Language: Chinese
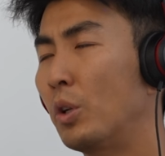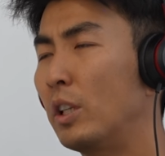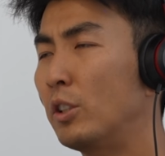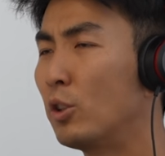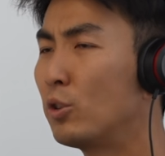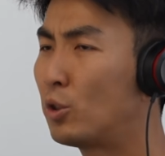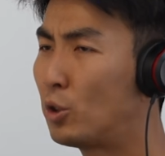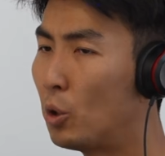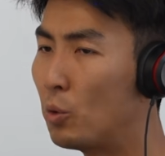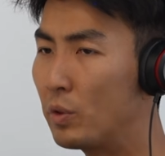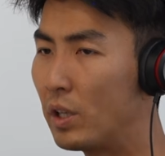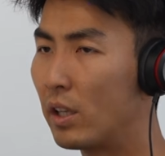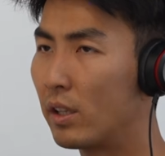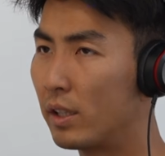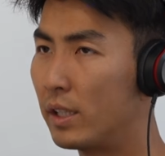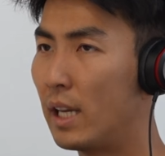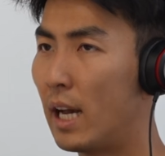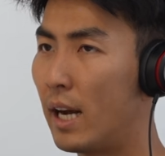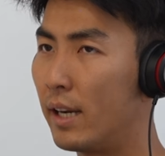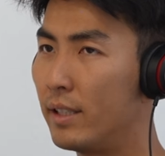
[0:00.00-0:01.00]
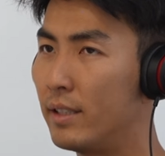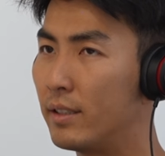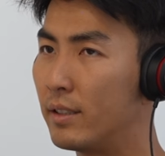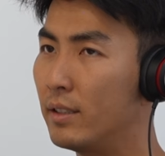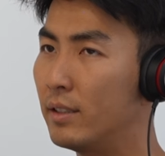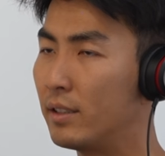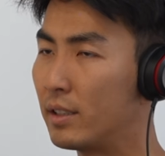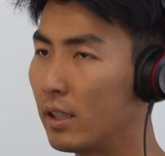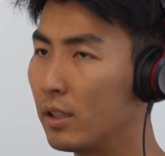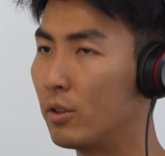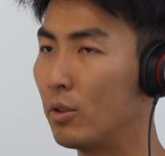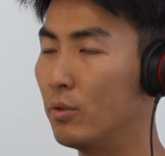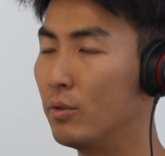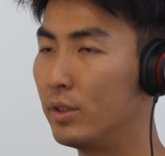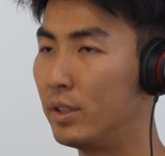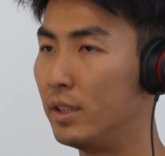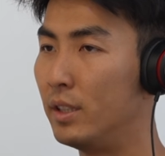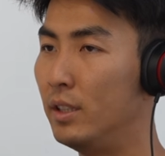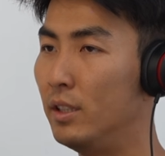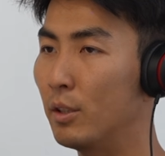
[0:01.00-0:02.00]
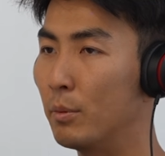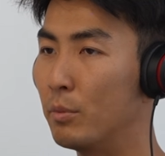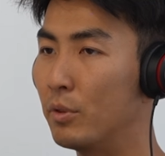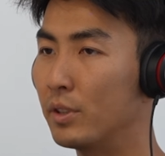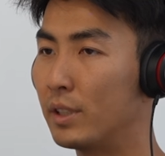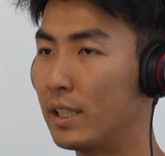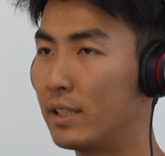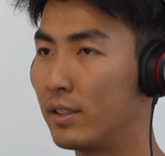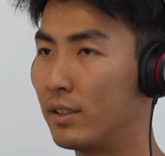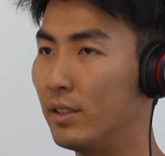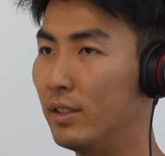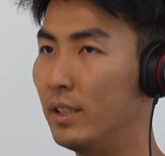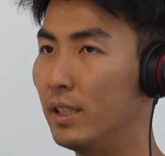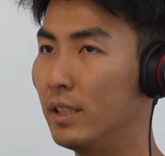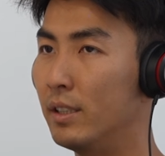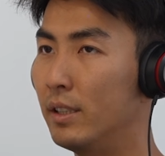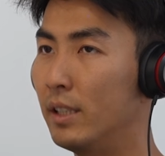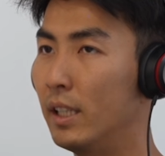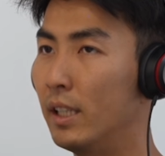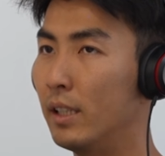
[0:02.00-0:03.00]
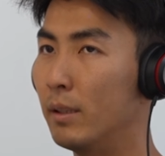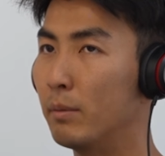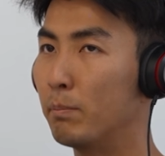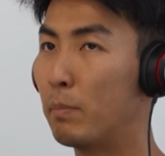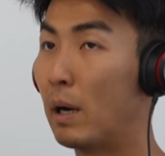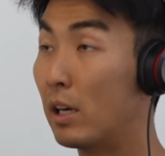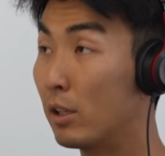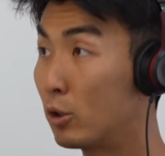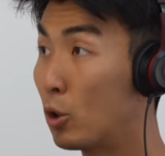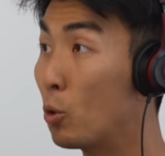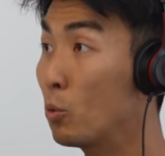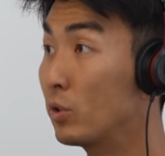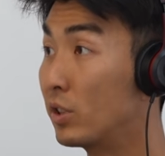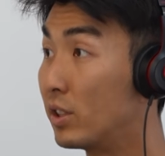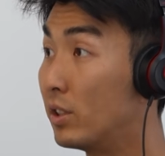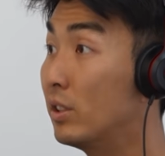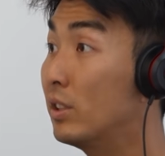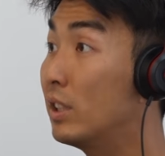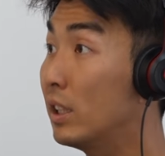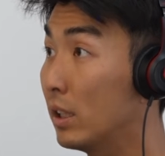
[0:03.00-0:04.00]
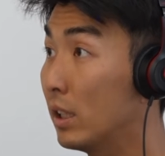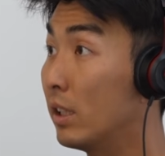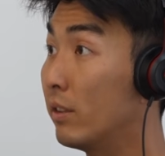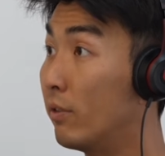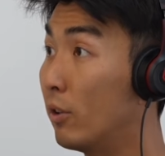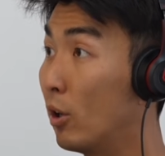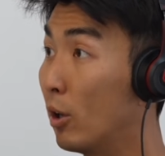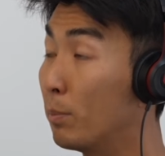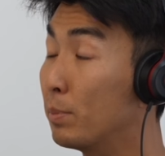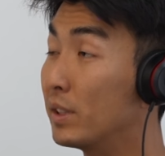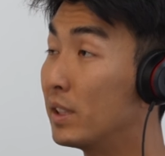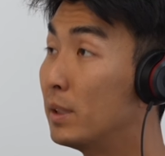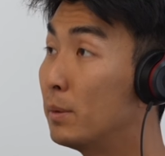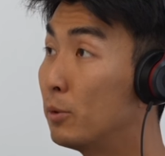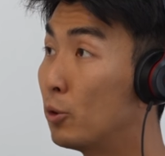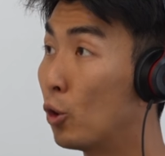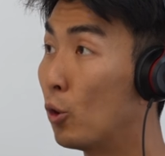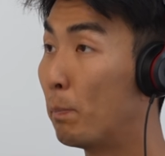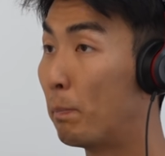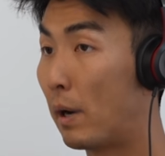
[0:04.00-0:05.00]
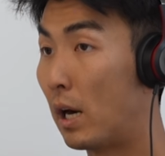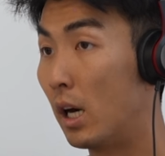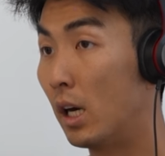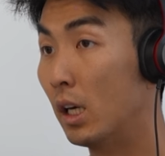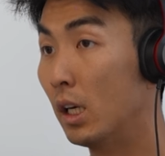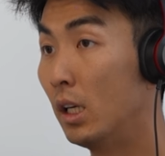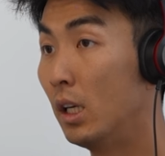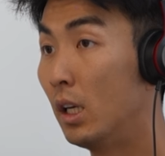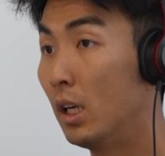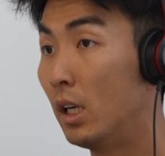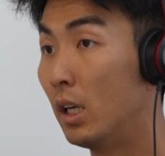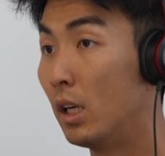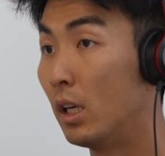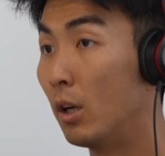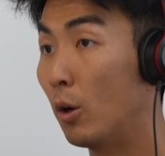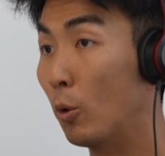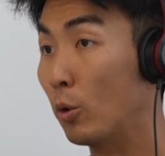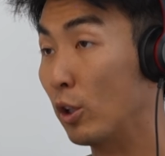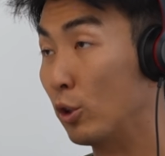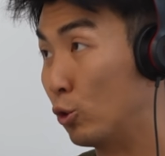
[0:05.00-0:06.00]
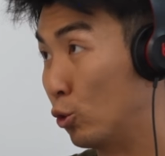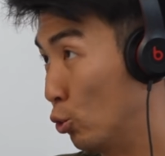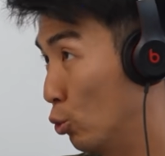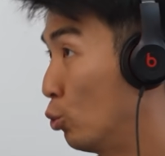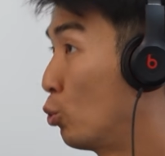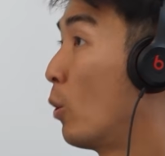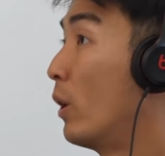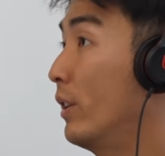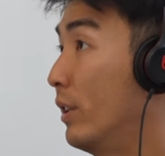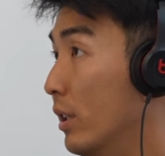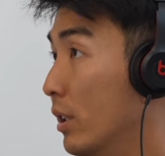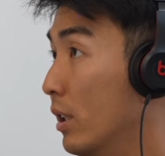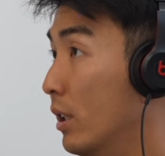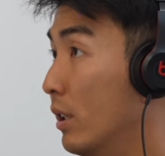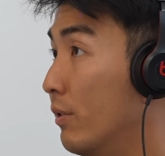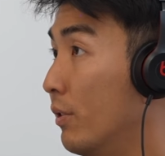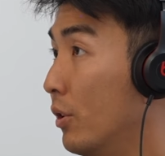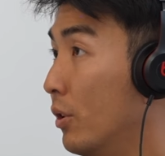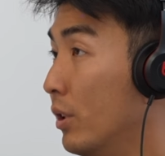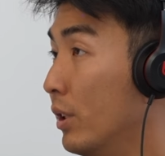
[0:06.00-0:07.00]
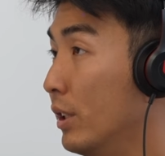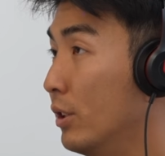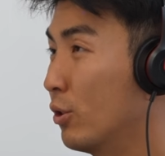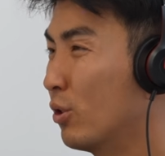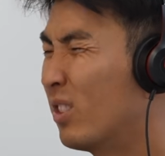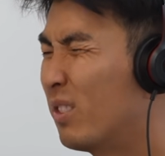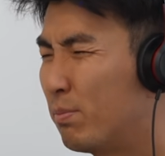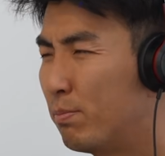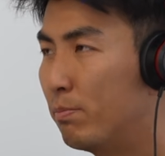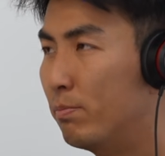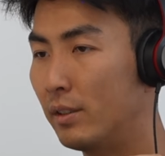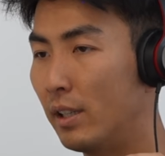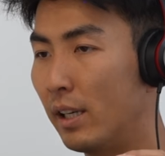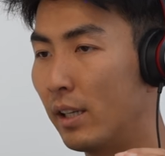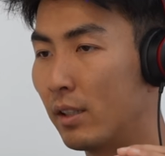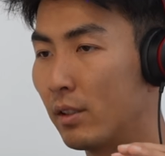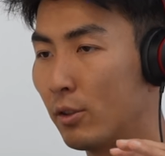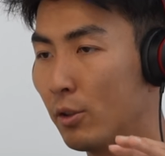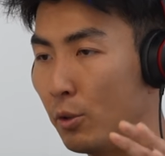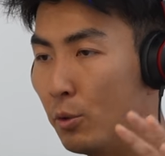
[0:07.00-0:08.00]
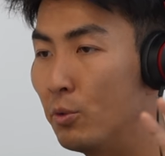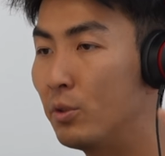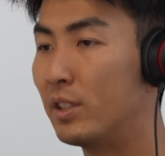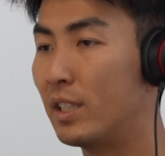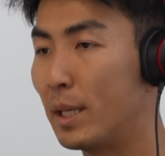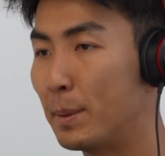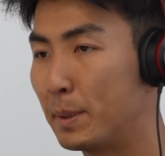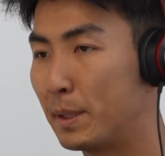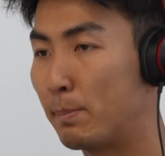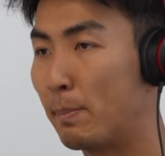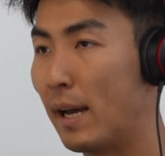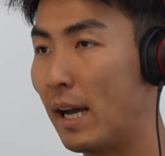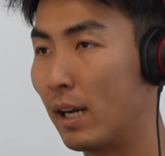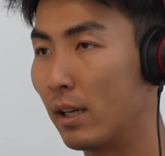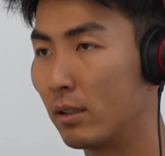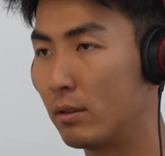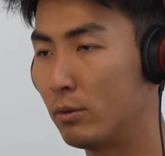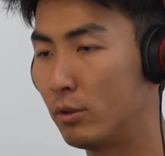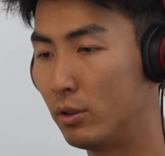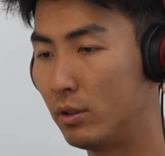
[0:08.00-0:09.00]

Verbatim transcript: 对，就重要的压力是这个东西有没有在时间内帮公司 deliver，而不是说帮我的主管 deliver，就是 take two steps back。